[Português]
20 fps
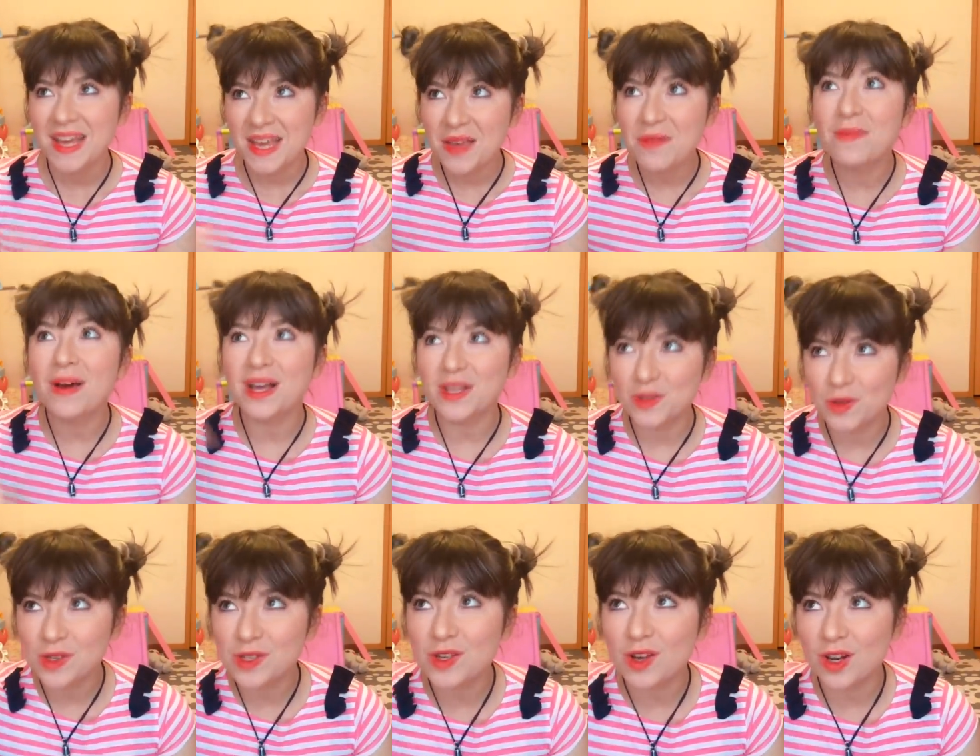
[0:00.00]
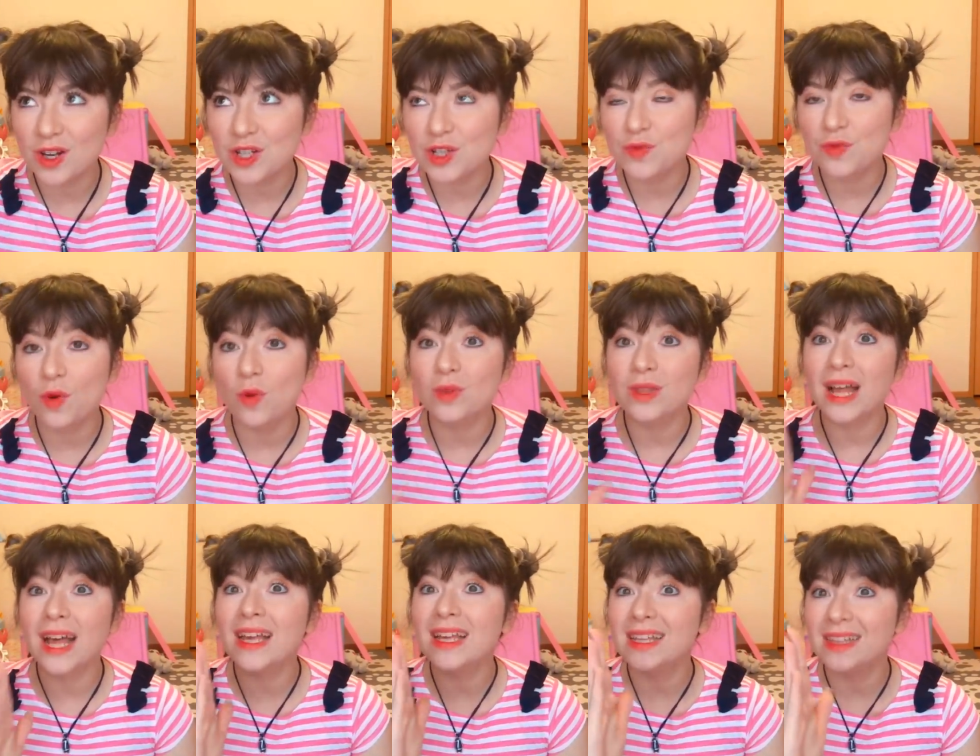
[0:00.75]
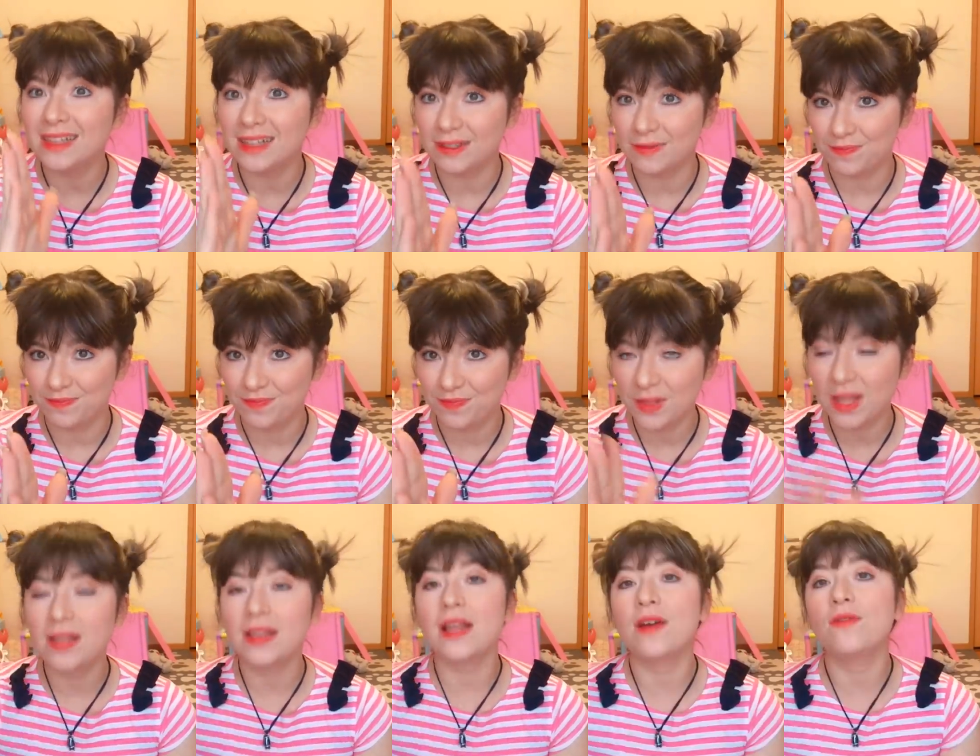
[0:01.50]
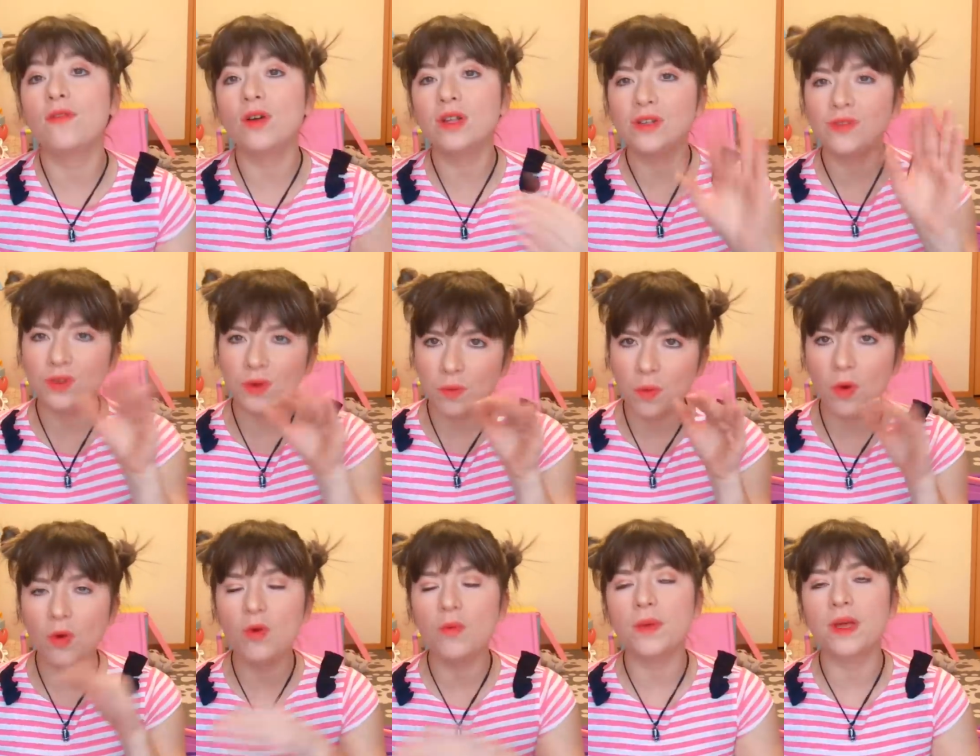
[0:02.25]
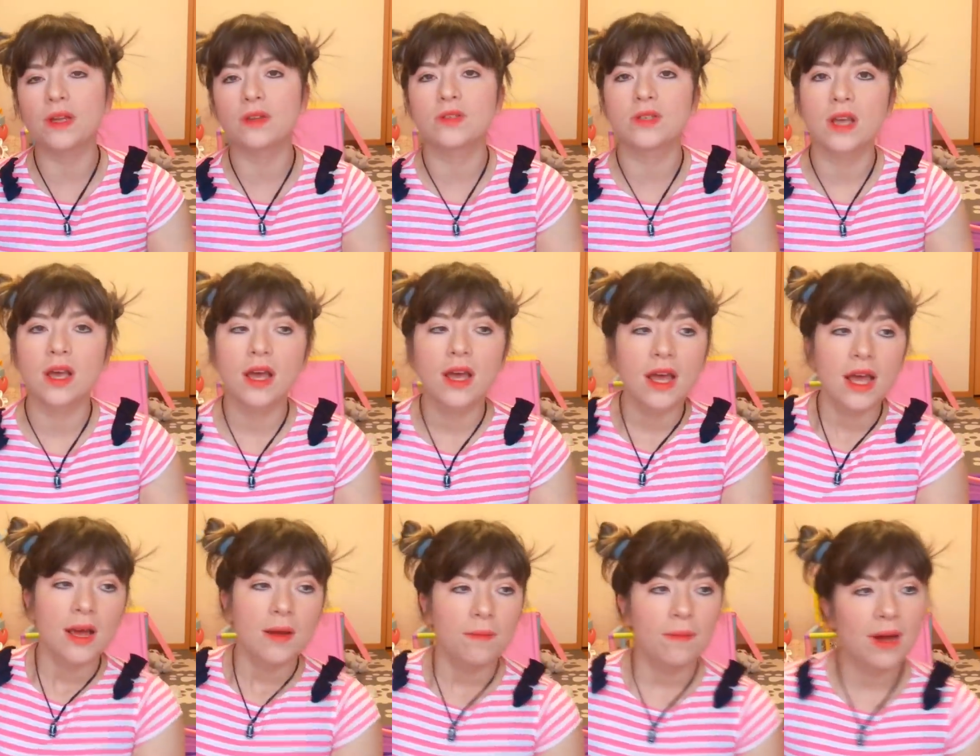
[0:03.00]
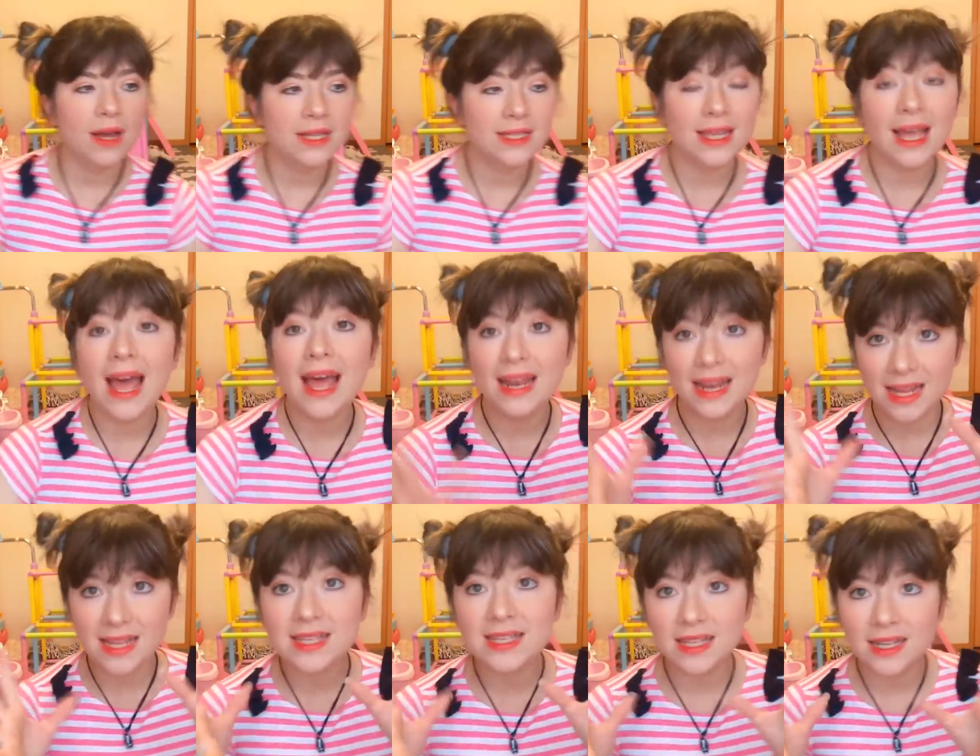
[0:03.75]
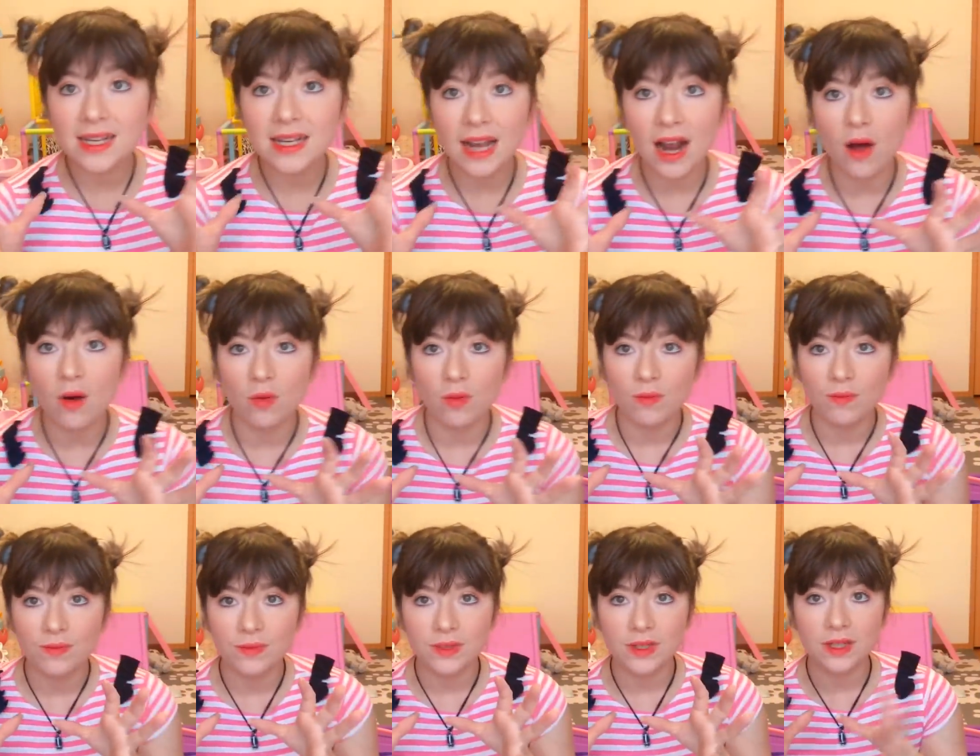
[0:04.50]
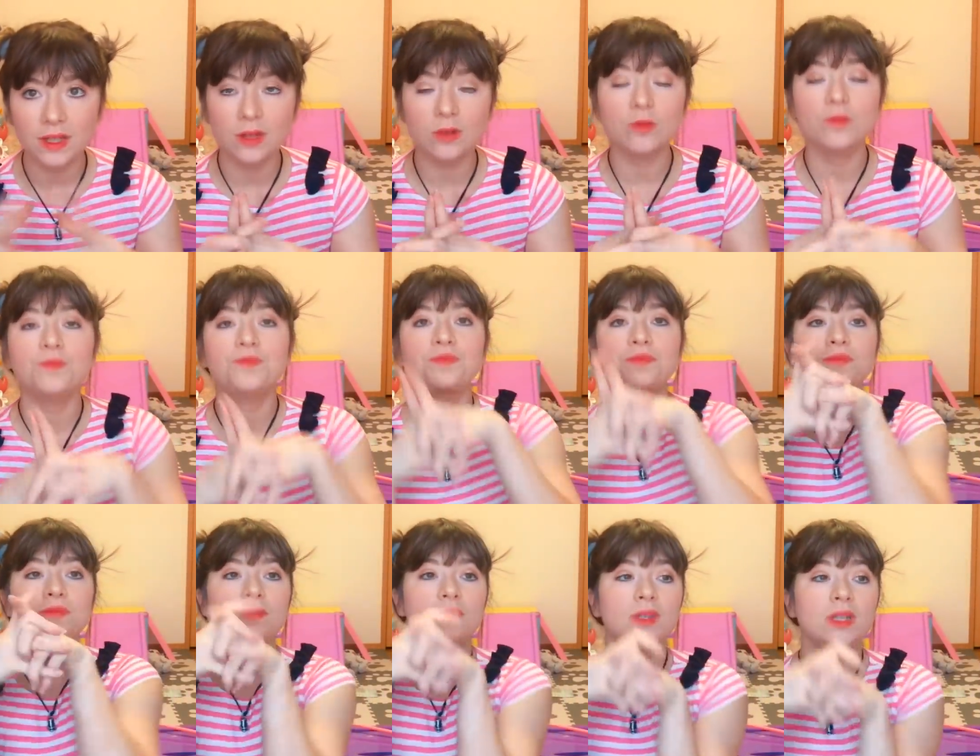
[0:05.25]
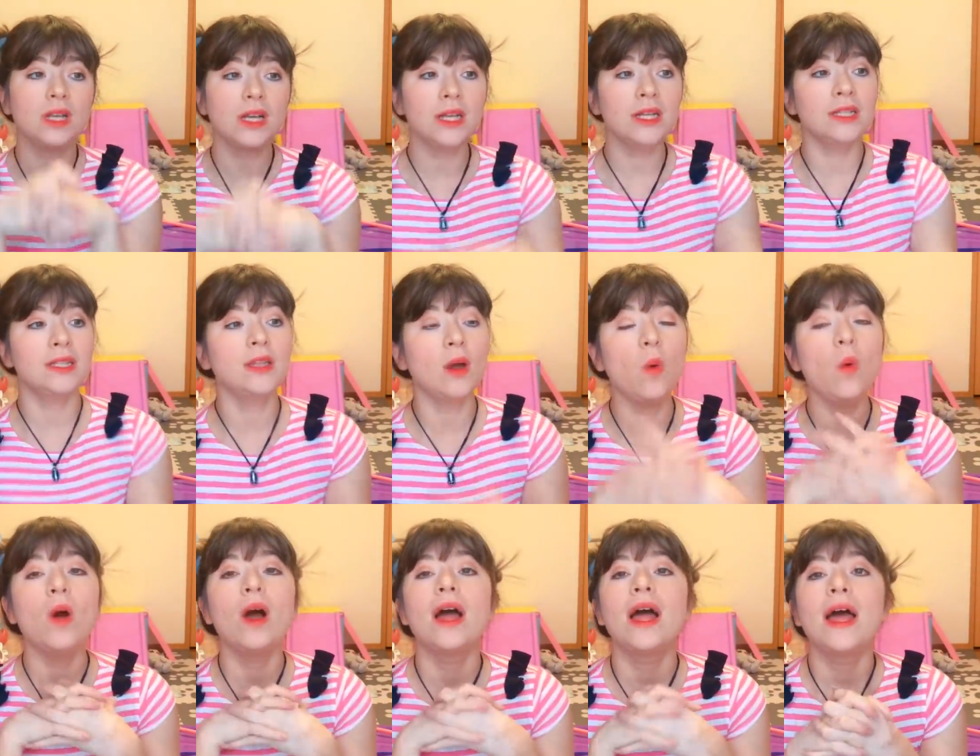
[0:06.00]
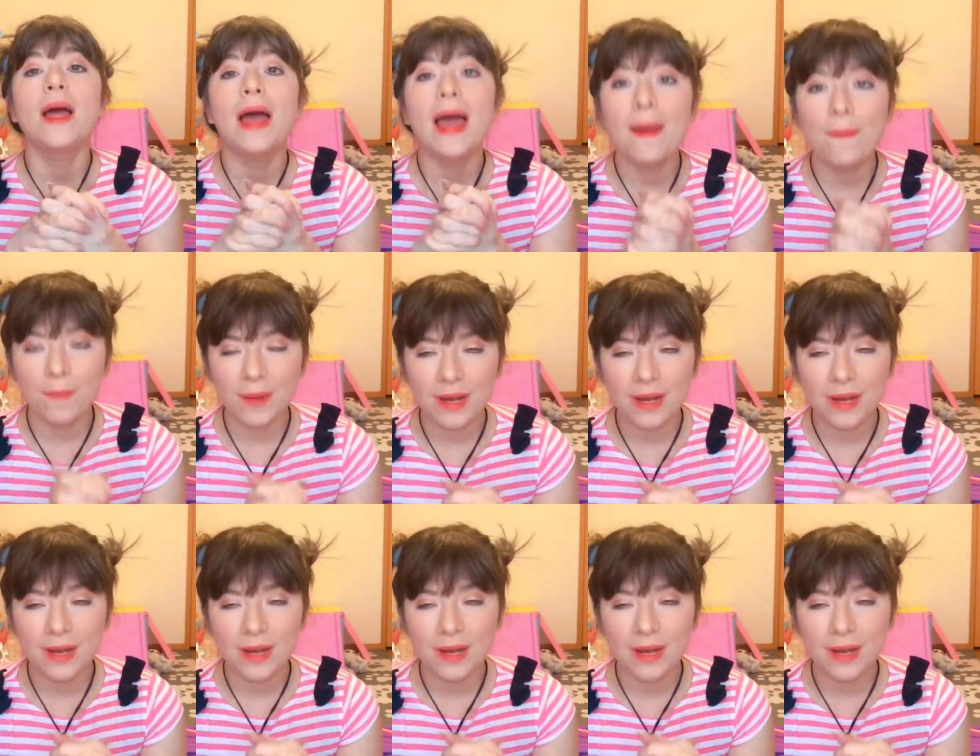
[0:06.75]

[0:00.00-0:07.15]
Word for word: e mais 11 horas de voo na ida. Né? Na volta foi um pouco menos, mas é, é nesse grau, entendeu? Então, é